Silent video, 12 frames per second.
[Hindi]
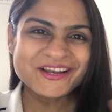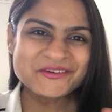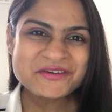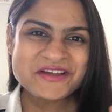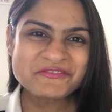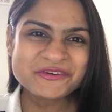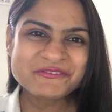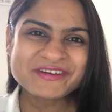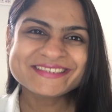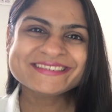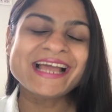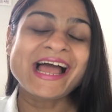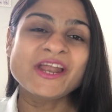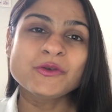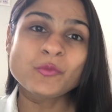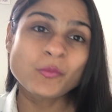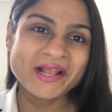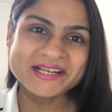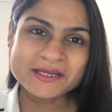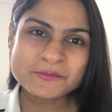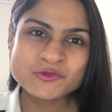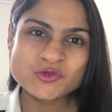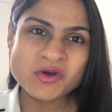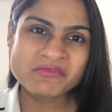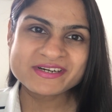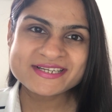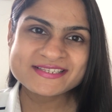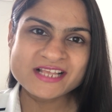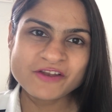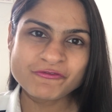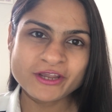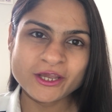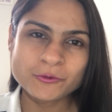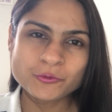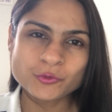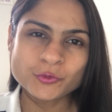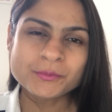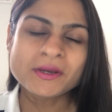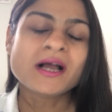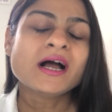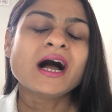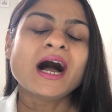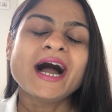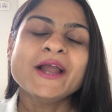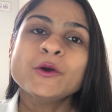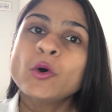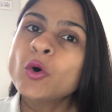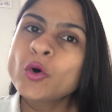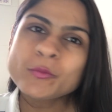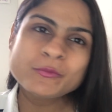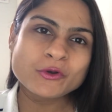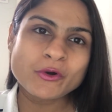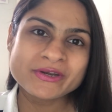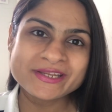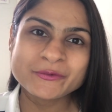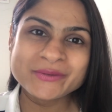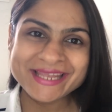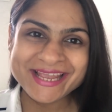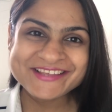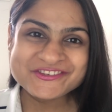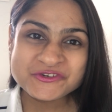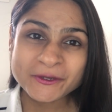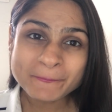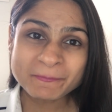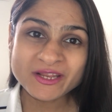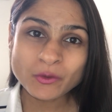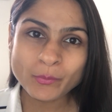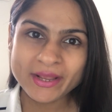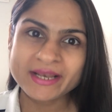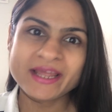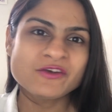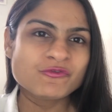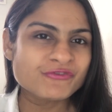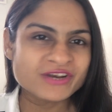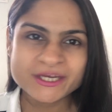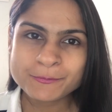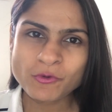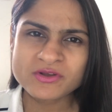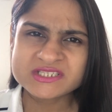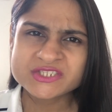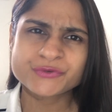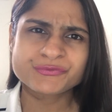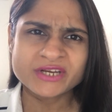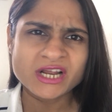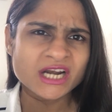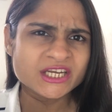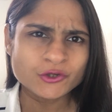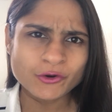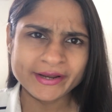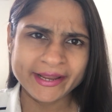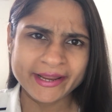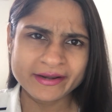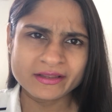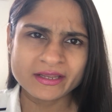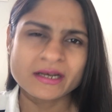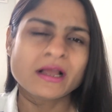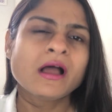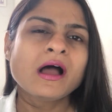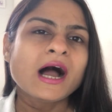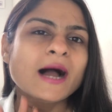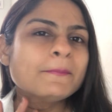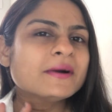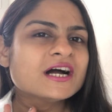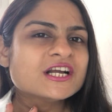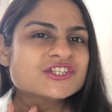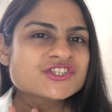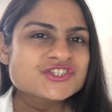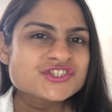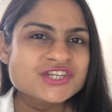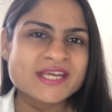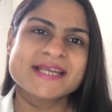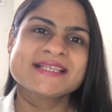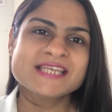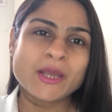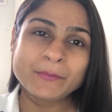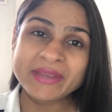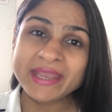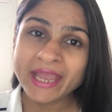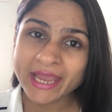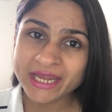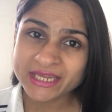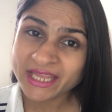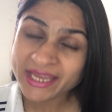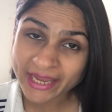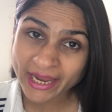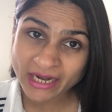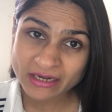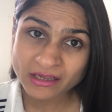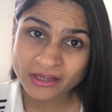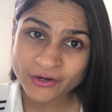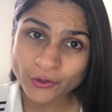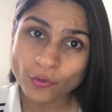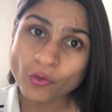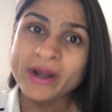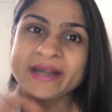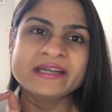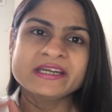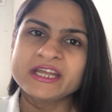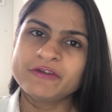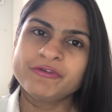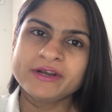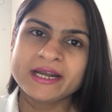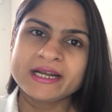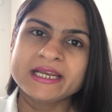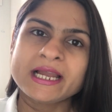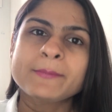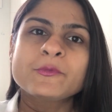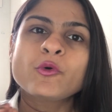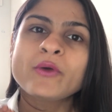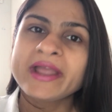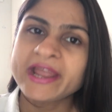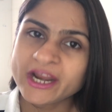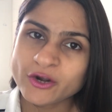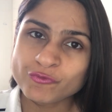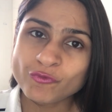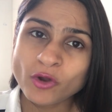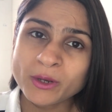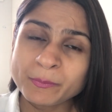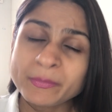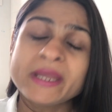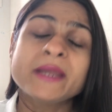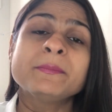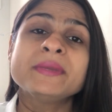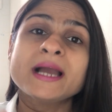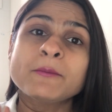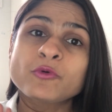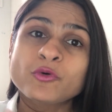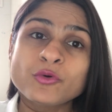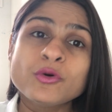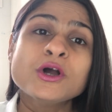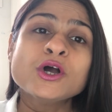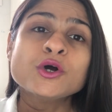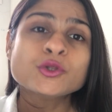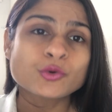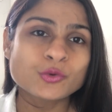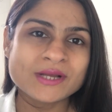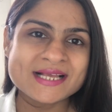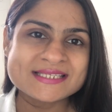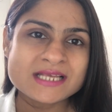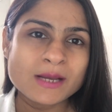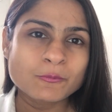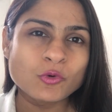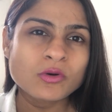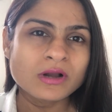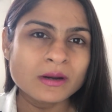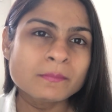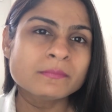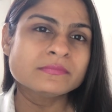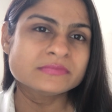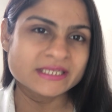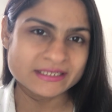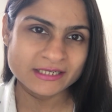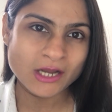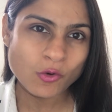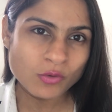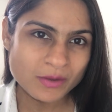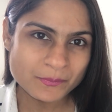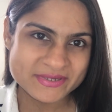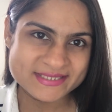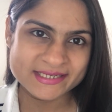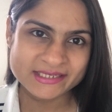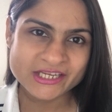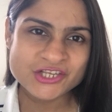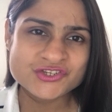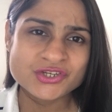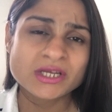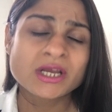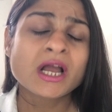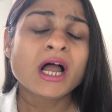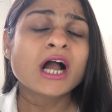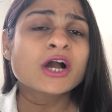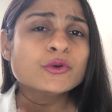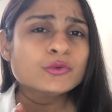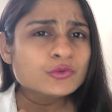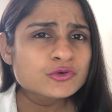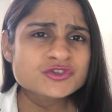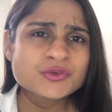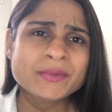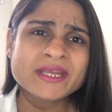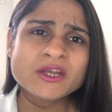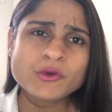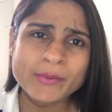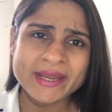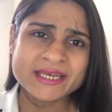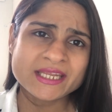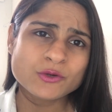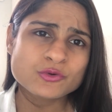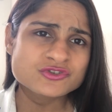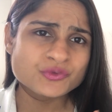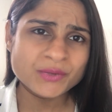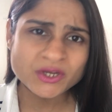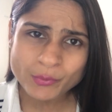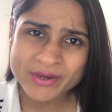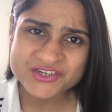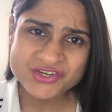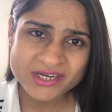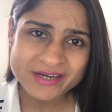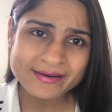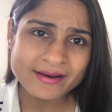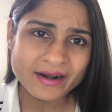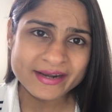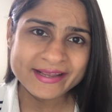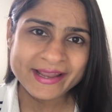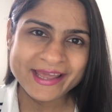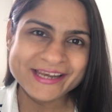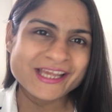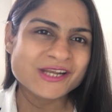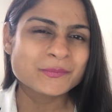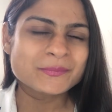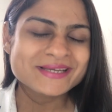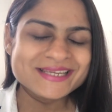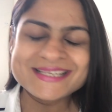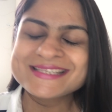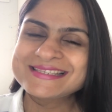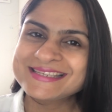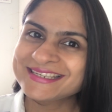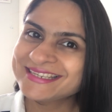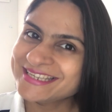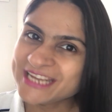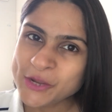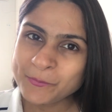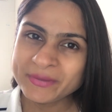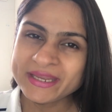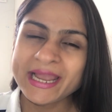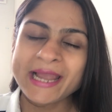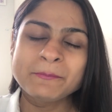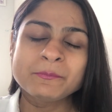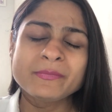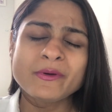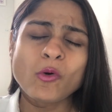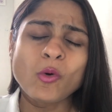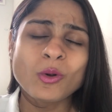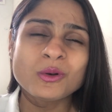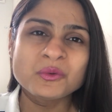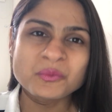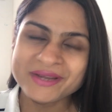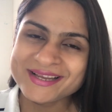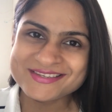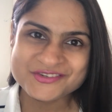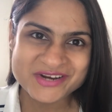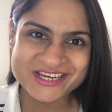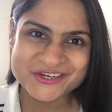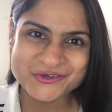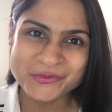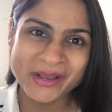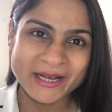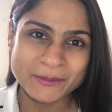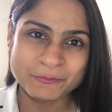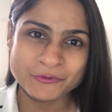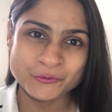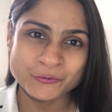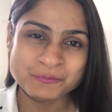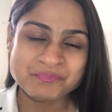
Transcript: hello everyone एंड वेलकम टू अवर सेल्फ केयर ग्रुप आई होप यू आर डूइंग एक्सट्रीमली वेल एंड वेरी पॉजिटिव रिगार्डिंग और हेयर केयर आप अच्छे से आपकी हेयर की केयर कर रहे हो एंड डेफिनेटली आपको हेयर फॉल में भी आपको थोड़ा सा आपको कम दिख रहा होगा परसेंटेज अगर कुछ भी क्वेरी कुछ भी क्वेश्चन है रिगार्डिंग हेयर केयर प्लीज़ डी एम मी आई एम ऑलवेज रेडी टू हेल्प यू